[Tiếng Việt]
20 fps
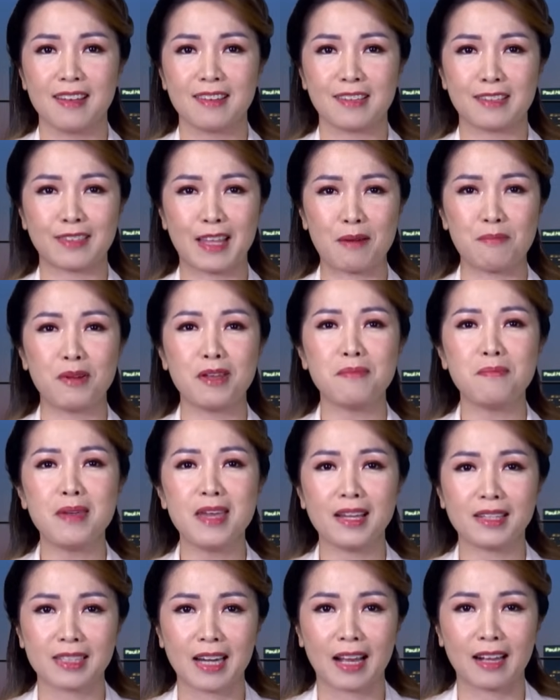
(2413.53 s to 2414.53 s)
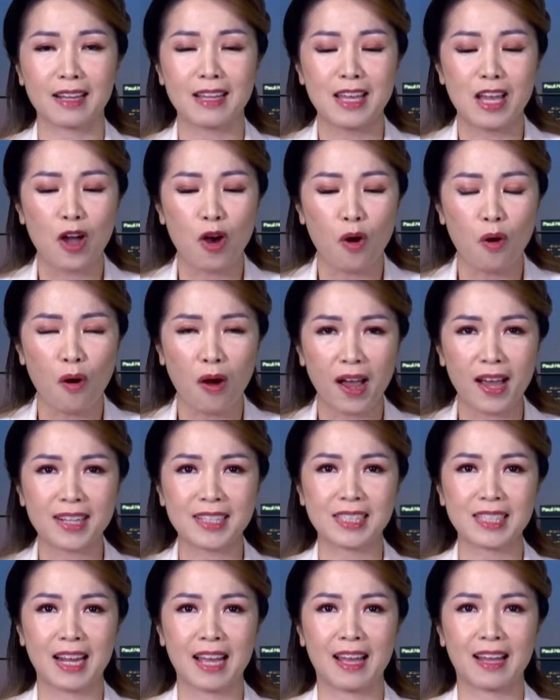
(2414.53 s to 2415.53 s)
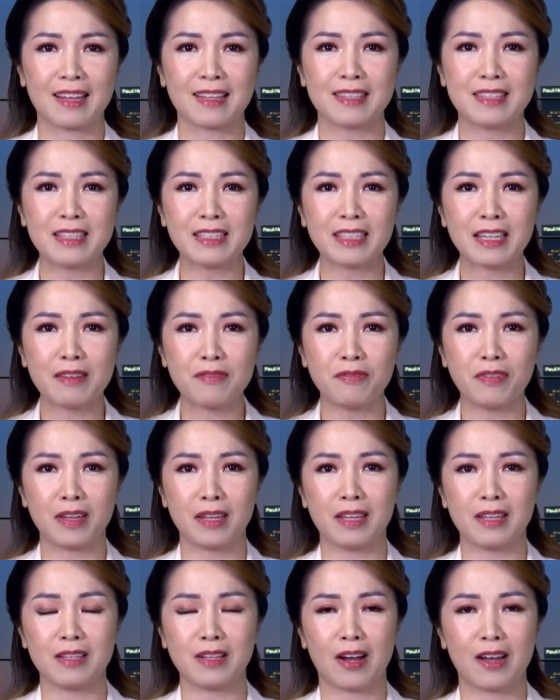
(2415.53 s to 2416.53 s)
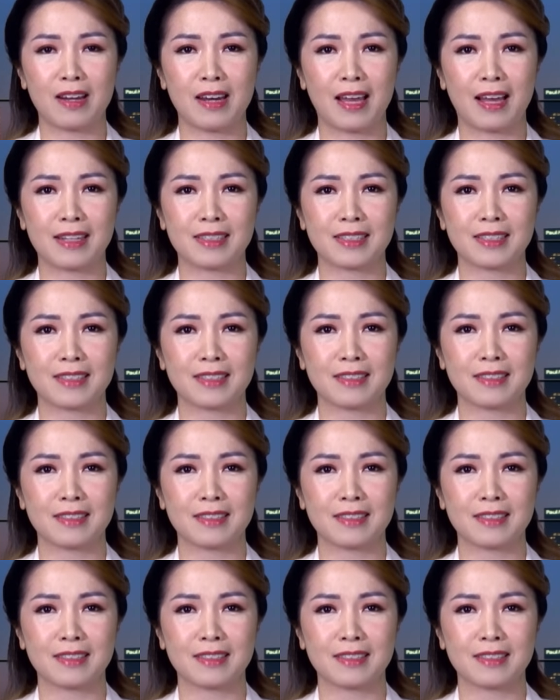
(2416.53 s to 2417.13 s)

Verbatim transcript: người ta mới biết rằng hóa ra những cái vị gọi là